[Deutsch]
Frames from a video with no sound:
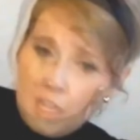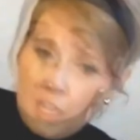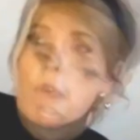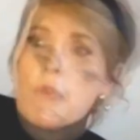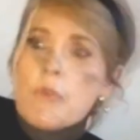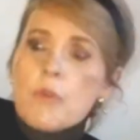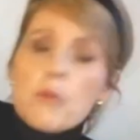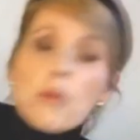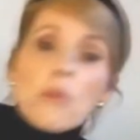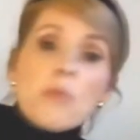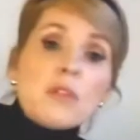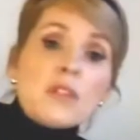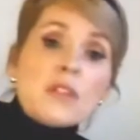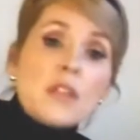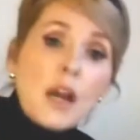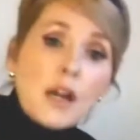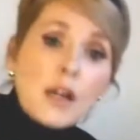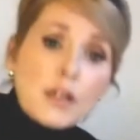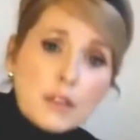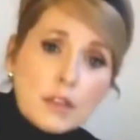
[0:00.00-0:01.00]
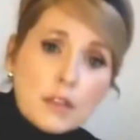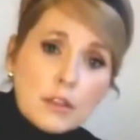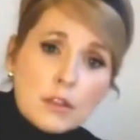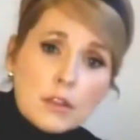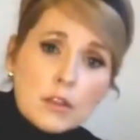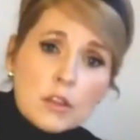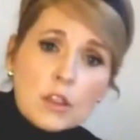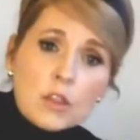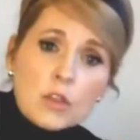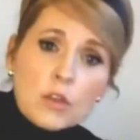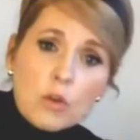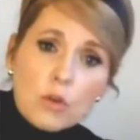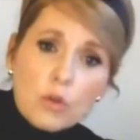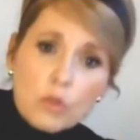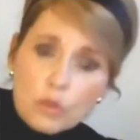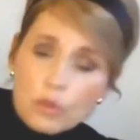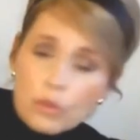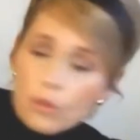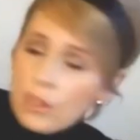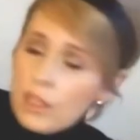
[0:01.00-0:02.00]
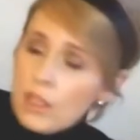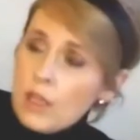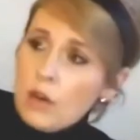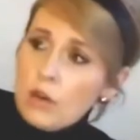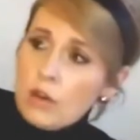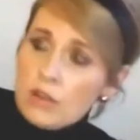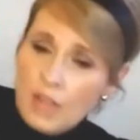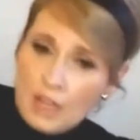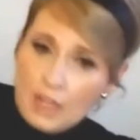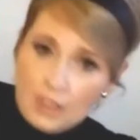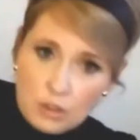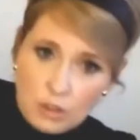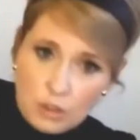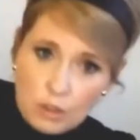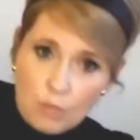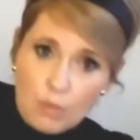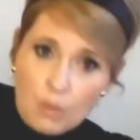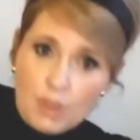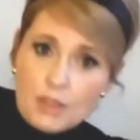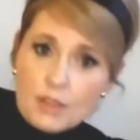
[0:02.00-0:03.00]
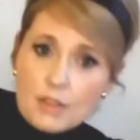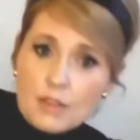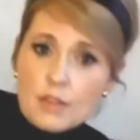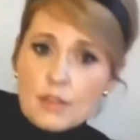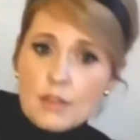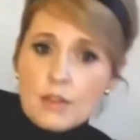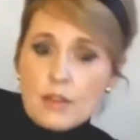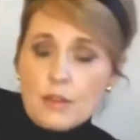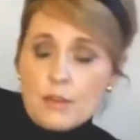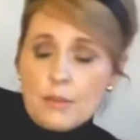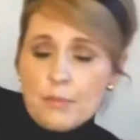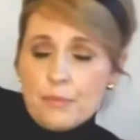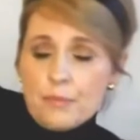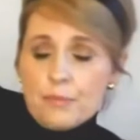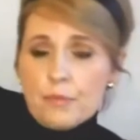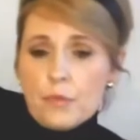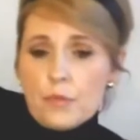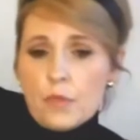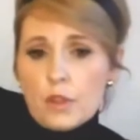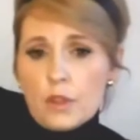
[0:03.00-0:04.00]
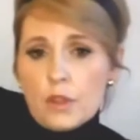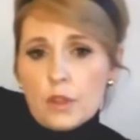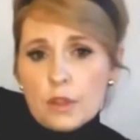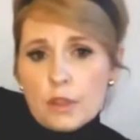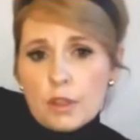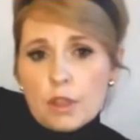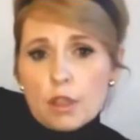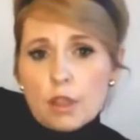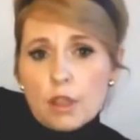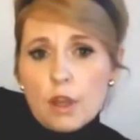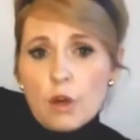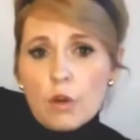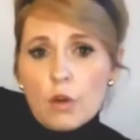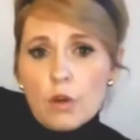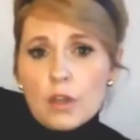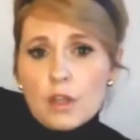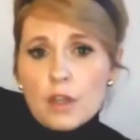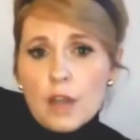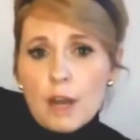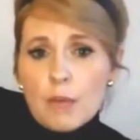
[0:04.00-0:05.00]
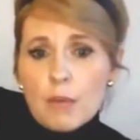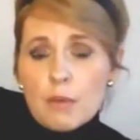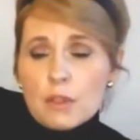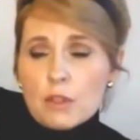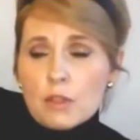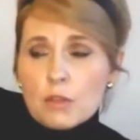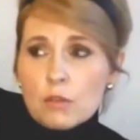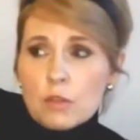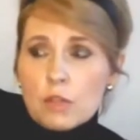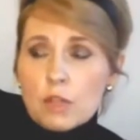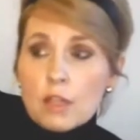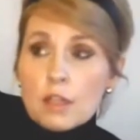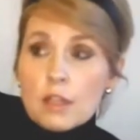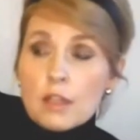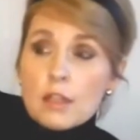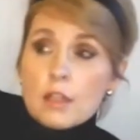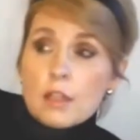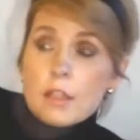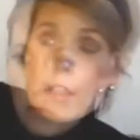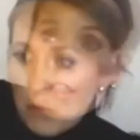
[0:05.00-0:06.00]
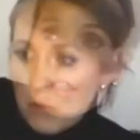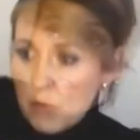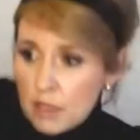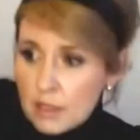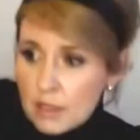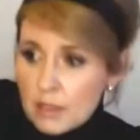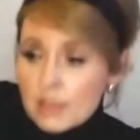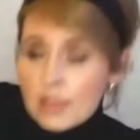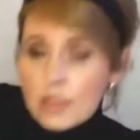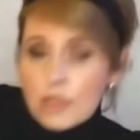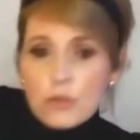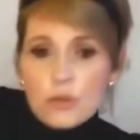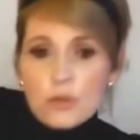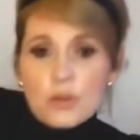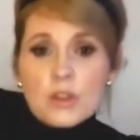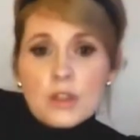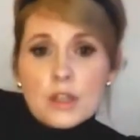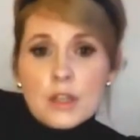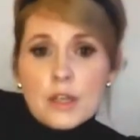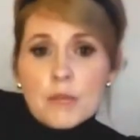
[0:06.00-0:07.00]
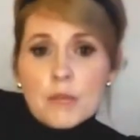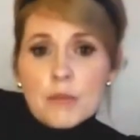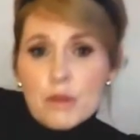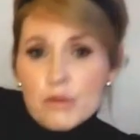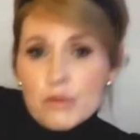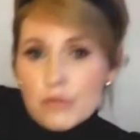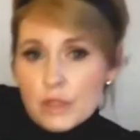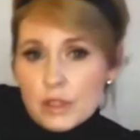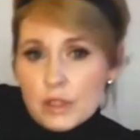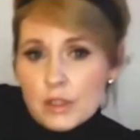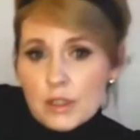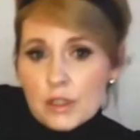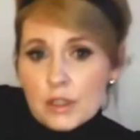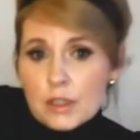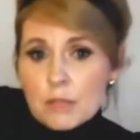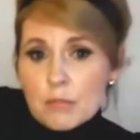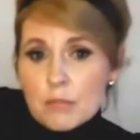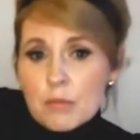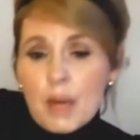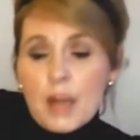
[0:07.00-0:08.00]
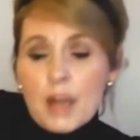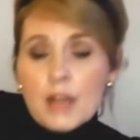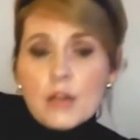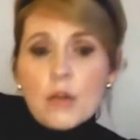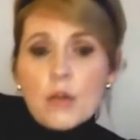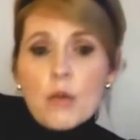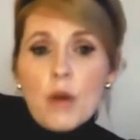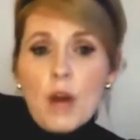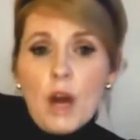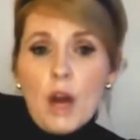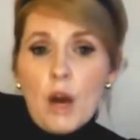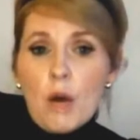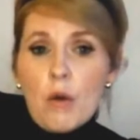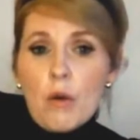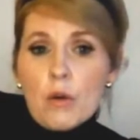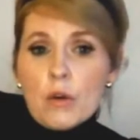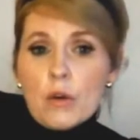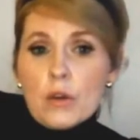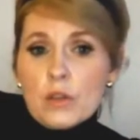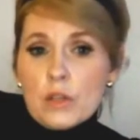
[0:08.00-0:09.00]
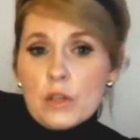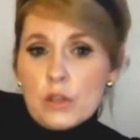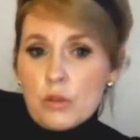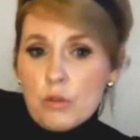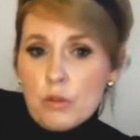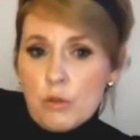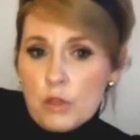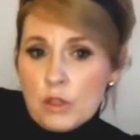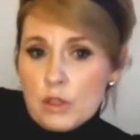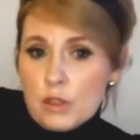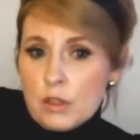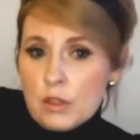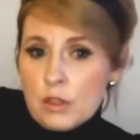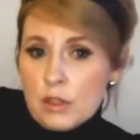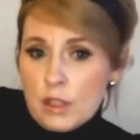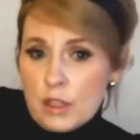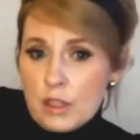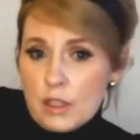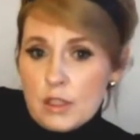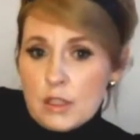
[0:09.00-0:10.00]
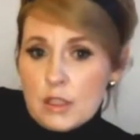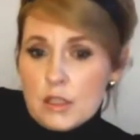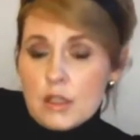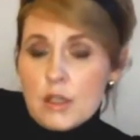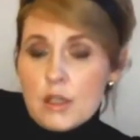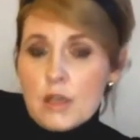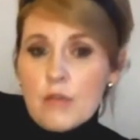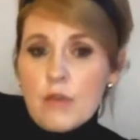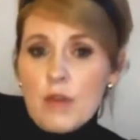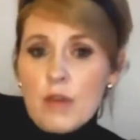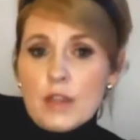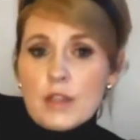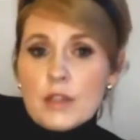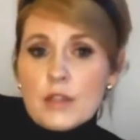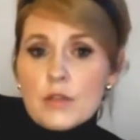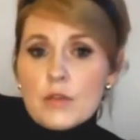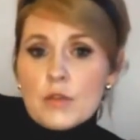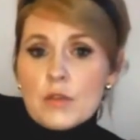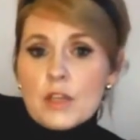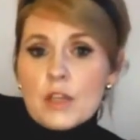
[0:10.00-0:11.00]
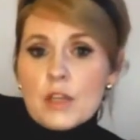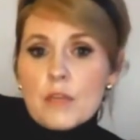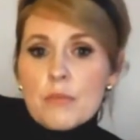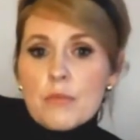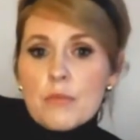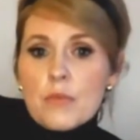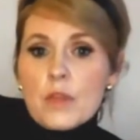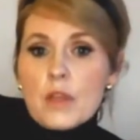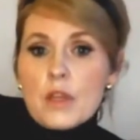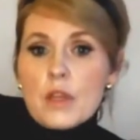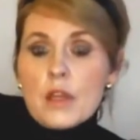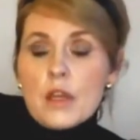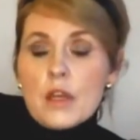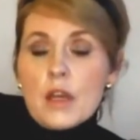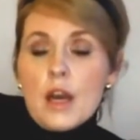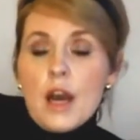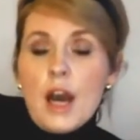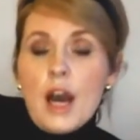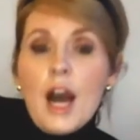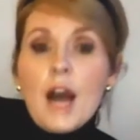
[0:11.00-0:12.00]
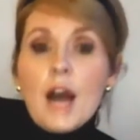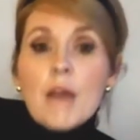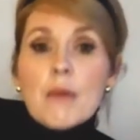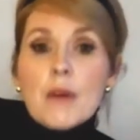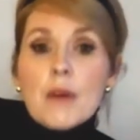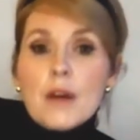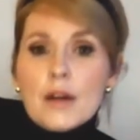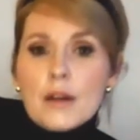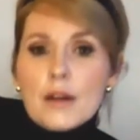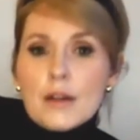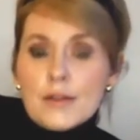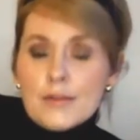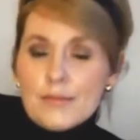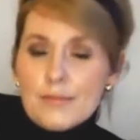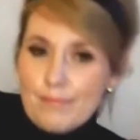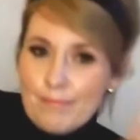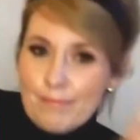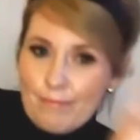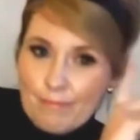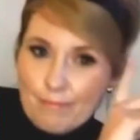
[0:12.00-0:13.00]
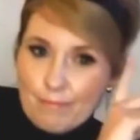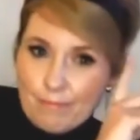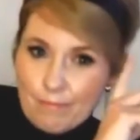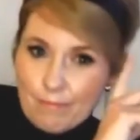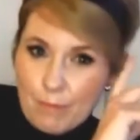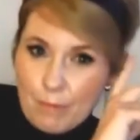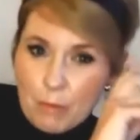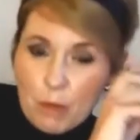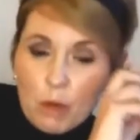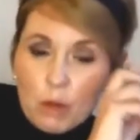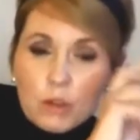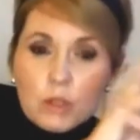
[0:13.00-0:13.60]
Ähm, wir haben auch mit Daniel Gigogol oder auch Daniel Sommer mhm. ähm, genau genau gearbeitet. Und äh, mir ist es natürlich immer wichtig, mein Know-how den jungen Kids weiterzugeben. Ja. Aber man